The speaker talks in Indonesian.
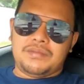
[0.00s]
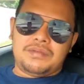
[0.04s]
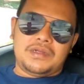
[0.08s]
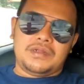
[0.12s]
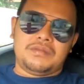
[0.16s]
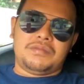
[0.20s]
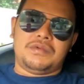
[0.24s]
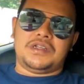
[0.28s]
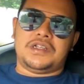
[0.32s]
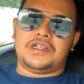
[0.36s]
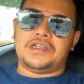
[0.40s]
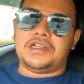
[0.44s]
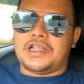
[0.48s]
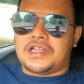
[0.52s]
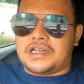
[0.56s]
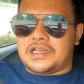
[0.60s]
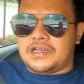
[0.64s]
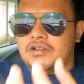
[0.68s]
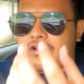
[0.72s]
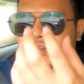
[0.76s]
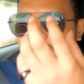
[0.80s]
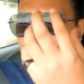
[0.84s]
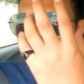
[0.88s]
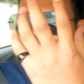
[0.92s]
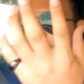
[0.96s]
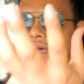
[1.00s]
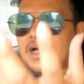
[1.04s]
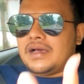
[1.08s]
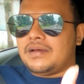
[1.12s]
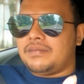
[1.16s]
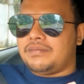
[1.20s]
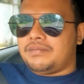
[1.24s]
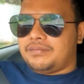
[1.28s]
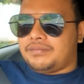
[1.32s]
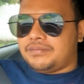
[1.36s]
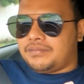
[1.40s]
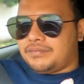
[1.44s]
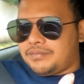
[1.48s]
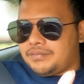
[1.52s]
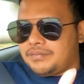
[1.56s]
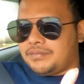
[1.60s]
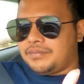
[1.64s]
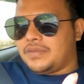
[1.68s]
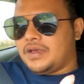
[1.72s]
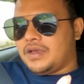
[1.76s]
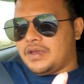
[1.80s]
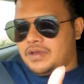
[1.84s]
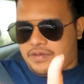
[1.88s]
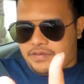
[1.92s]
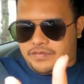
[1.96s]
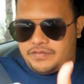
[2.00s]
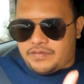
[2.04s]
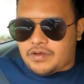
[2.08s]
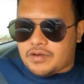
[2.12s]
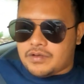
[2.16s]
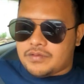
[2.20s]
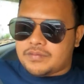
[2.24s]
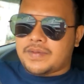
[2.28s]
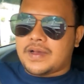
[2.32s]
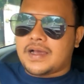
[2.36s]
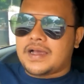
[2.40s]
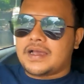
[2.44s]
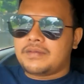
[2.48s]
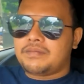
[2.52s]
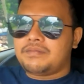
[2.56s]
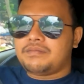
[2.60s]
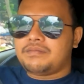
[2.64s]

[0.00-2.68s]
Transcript: jadi benar-benar dari downpipe front